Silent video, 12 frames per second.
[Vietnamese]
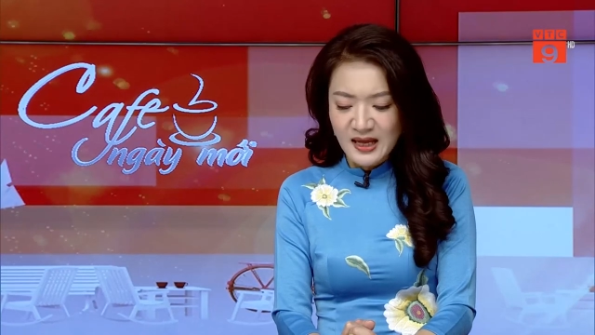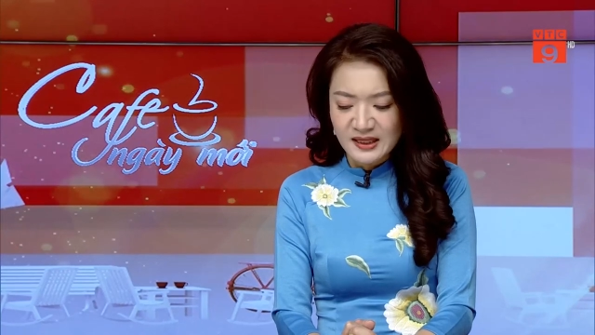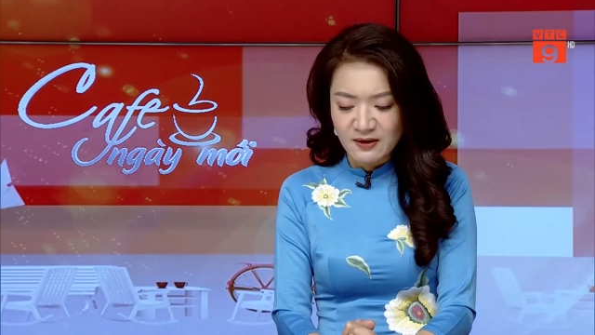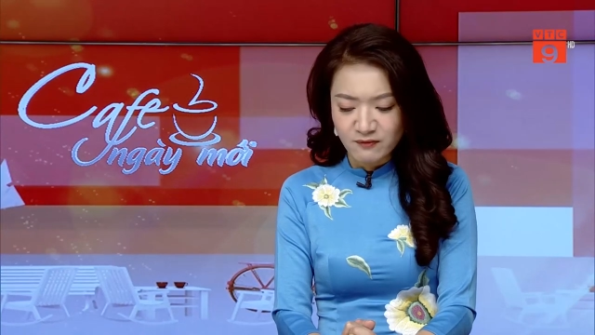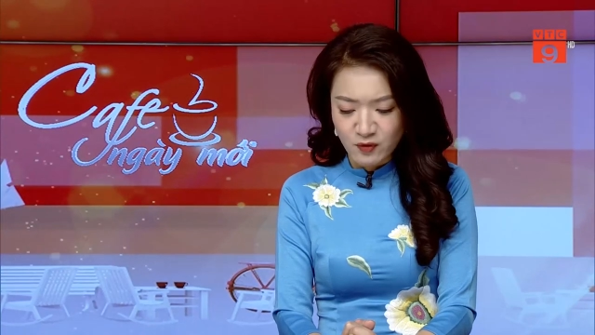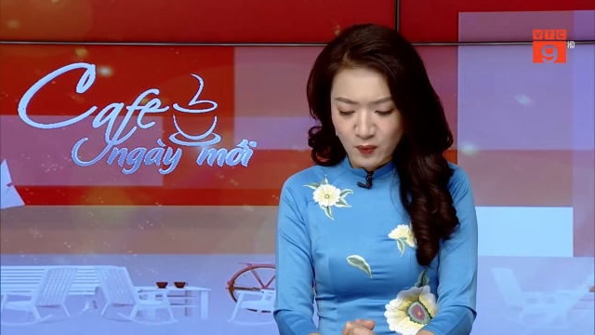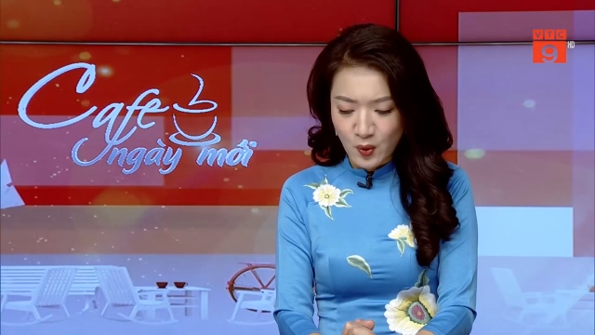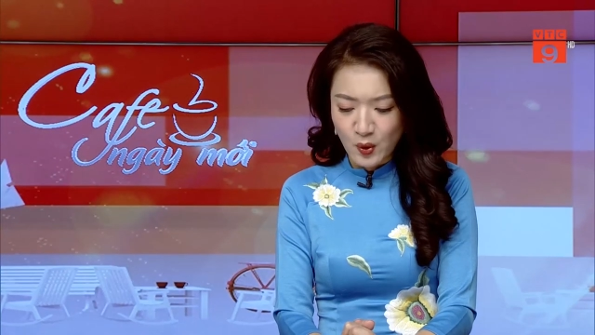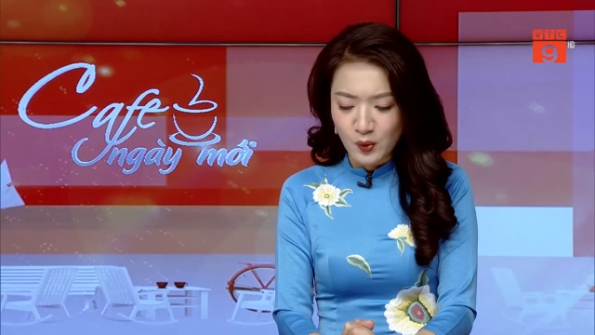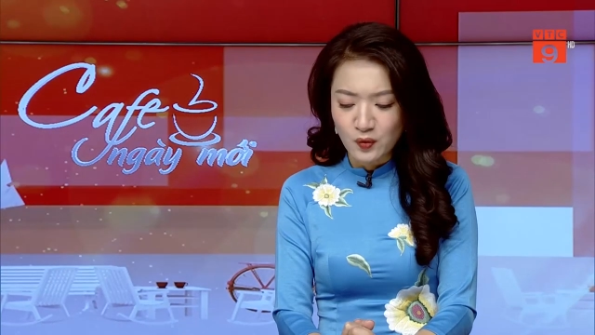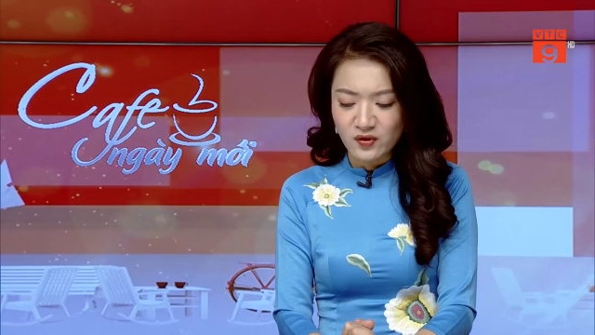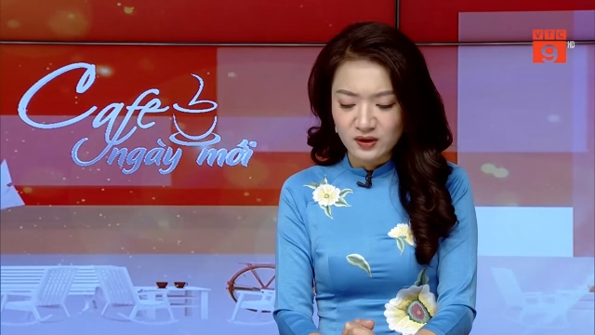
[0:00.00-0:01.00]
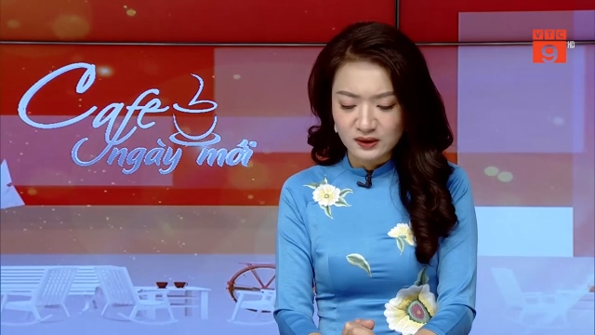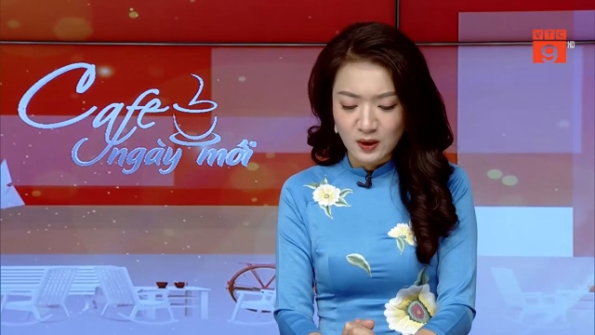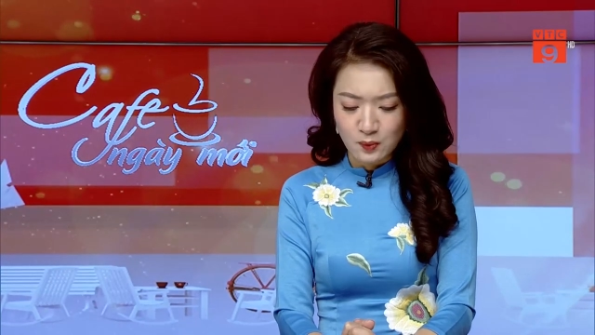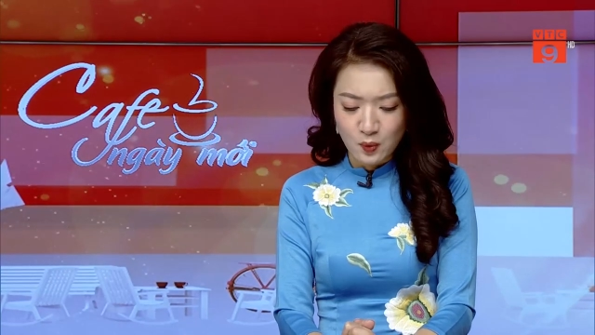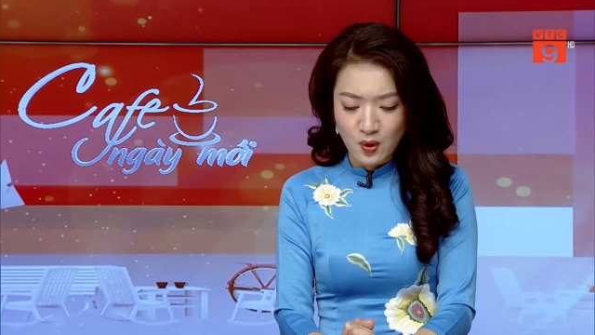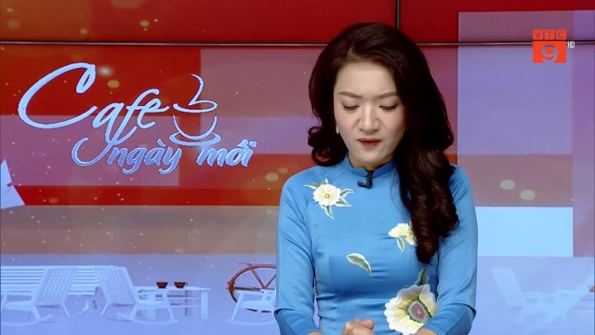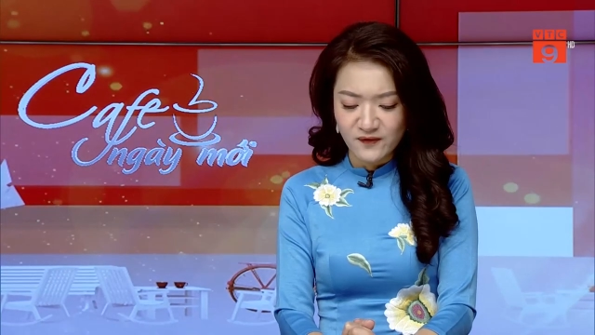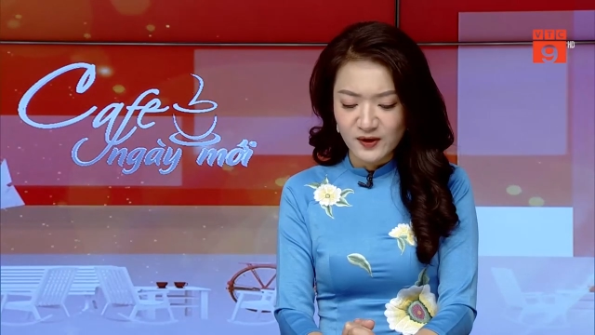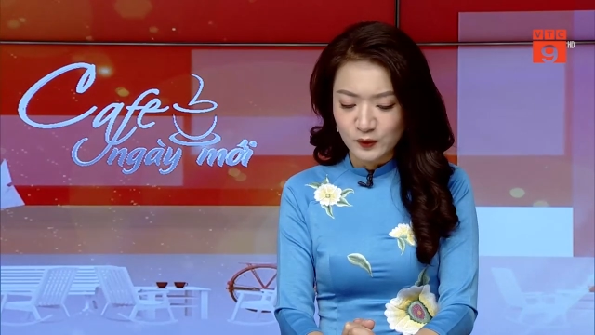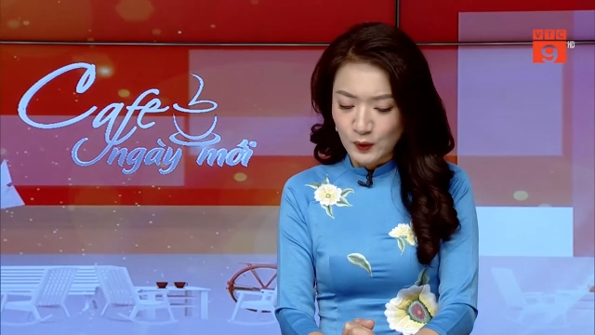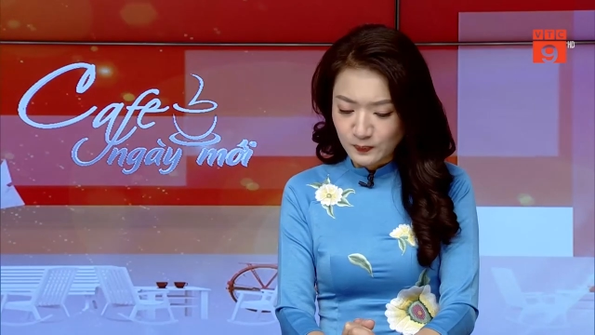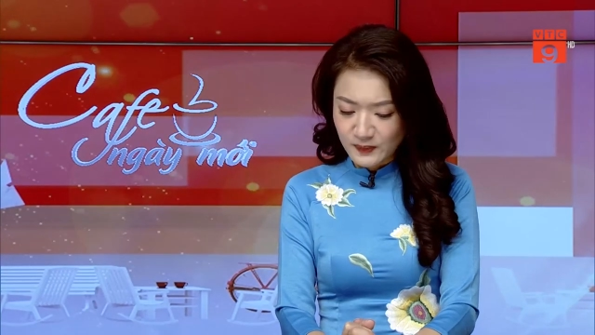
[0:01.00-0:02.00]
nhằm phục hồi khu vực thông qua
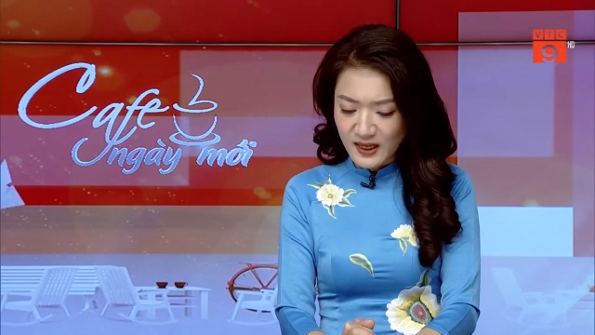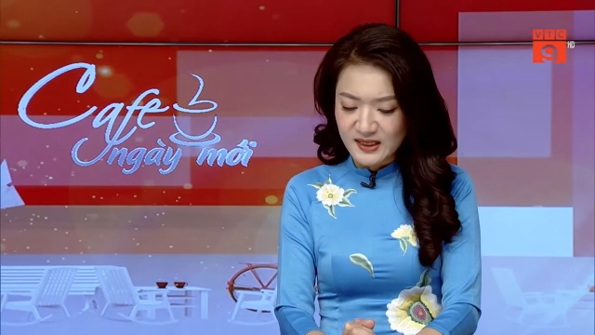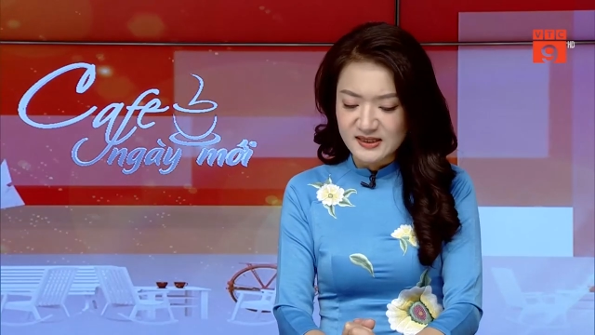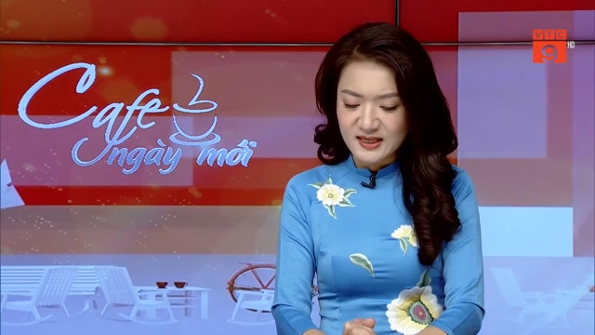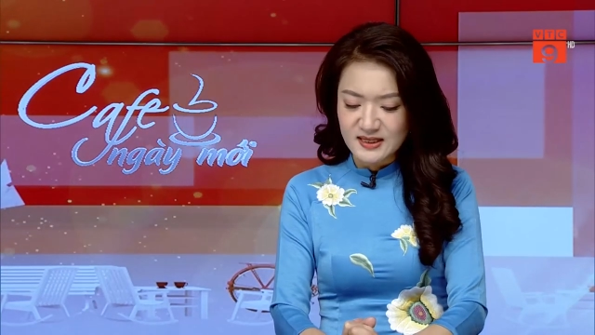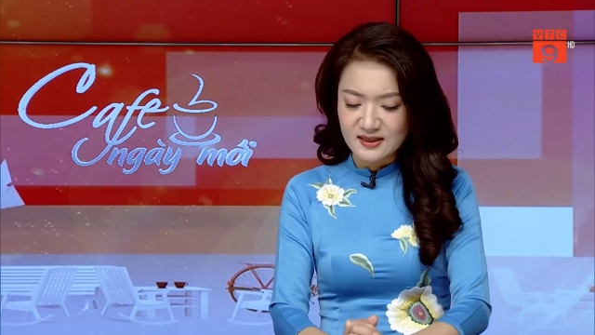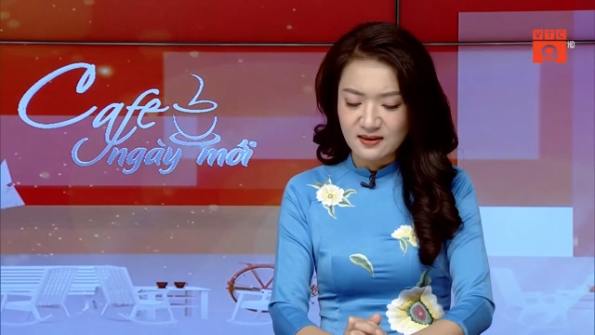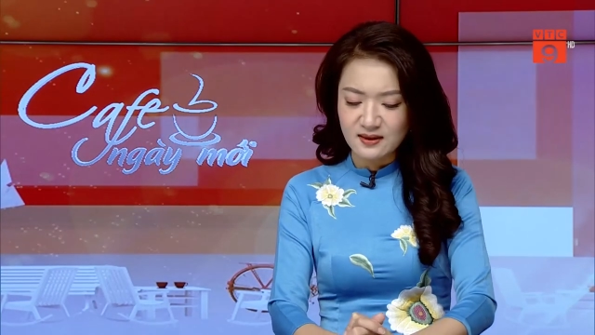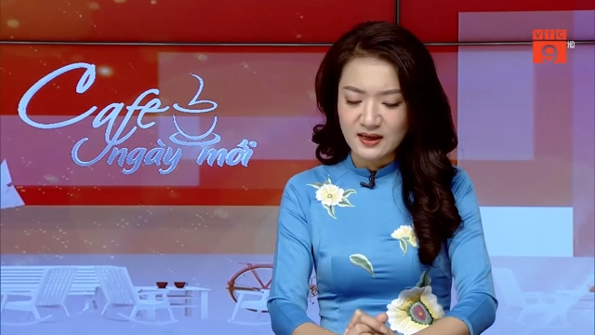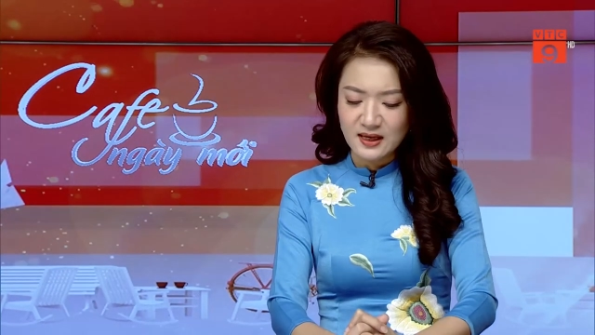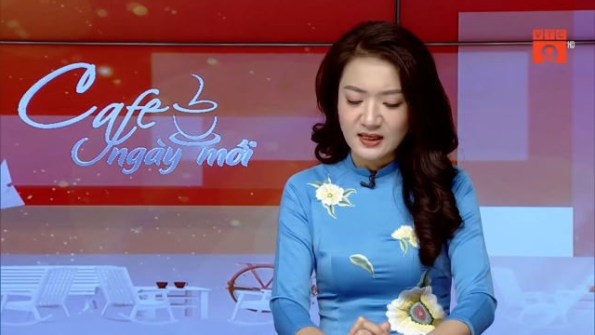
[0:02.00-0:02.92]
việc thúc đẩy di rời